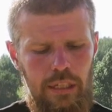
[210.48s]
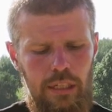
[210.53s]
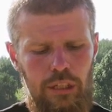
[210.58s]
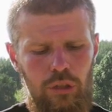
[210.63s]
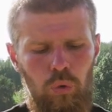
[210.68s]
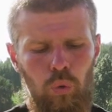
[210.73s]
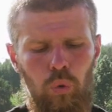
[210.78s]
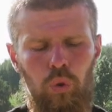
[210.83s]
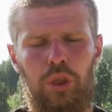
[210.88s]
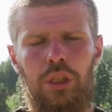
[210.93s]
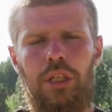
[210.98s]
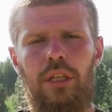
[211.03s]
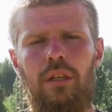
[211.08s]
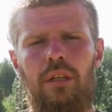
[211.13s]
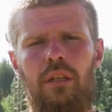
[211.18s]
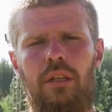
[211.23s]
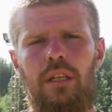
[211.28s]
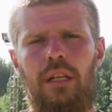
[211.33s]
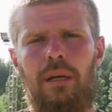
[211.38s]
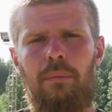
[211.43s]
и дужки
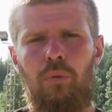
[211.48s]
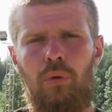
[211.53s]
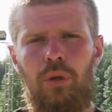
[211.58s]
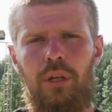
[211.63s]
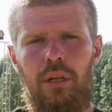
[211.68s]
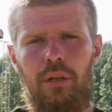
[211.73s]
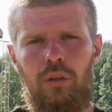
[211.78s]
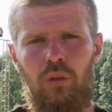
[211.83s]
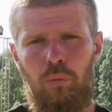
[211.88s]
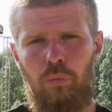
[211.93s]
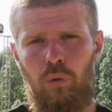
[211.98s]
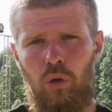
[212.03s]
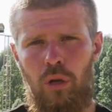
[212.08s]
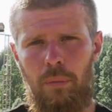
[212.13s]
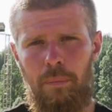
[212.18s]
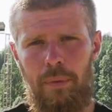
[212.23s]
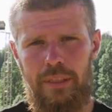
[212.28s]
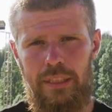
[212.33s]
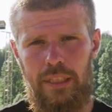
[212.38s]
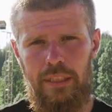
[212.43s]
для более
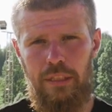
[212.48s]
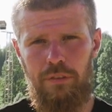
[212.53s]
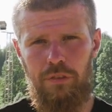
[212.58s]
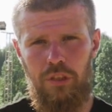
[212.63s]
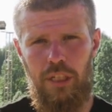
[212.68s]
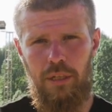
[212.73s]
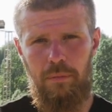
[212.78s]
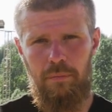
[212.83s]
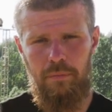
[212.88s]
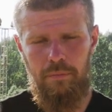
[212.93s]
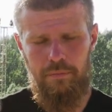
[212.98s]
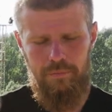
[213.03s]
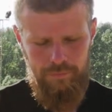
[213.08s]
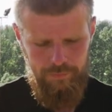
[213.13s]
глубокой посадки в шлем.